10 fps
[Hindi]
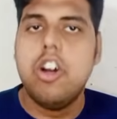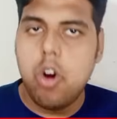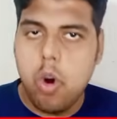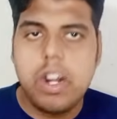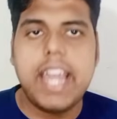
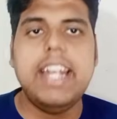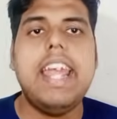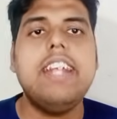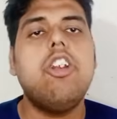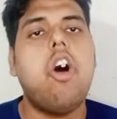होगा ही
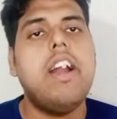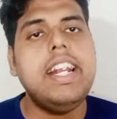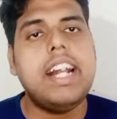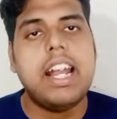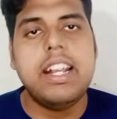नहीं तो लॉगिन
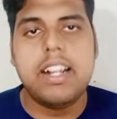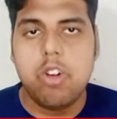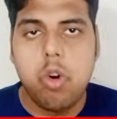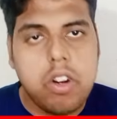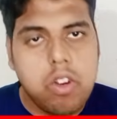कर
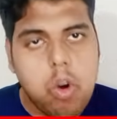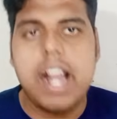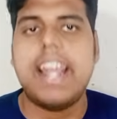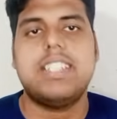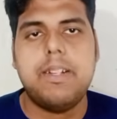हो, होगा
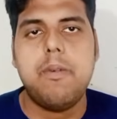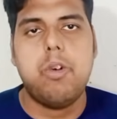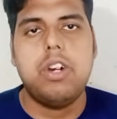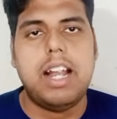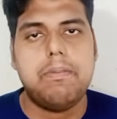कैसे वो
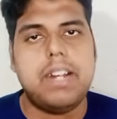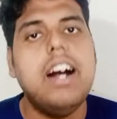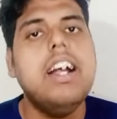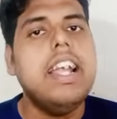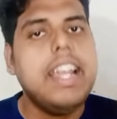पोर्टल आपका
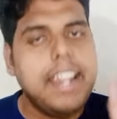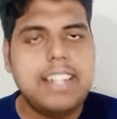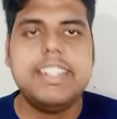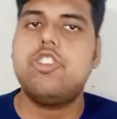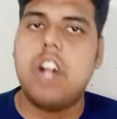
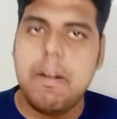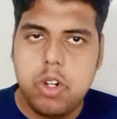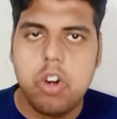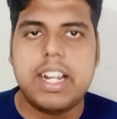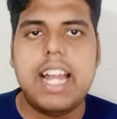इस चीज़ को आप
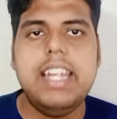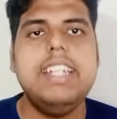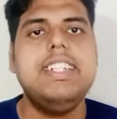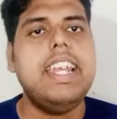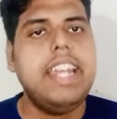नोट कर
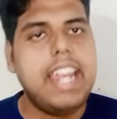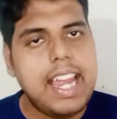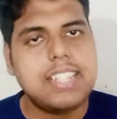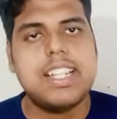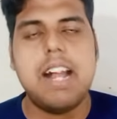लीजिए
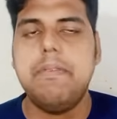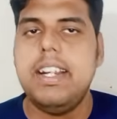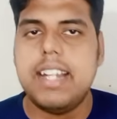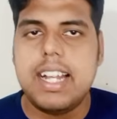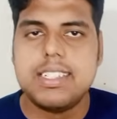ये सिर्फ
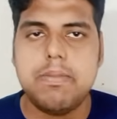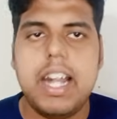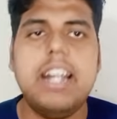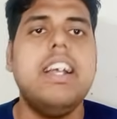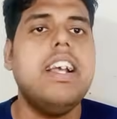
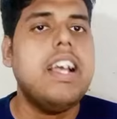इंटरसमेंट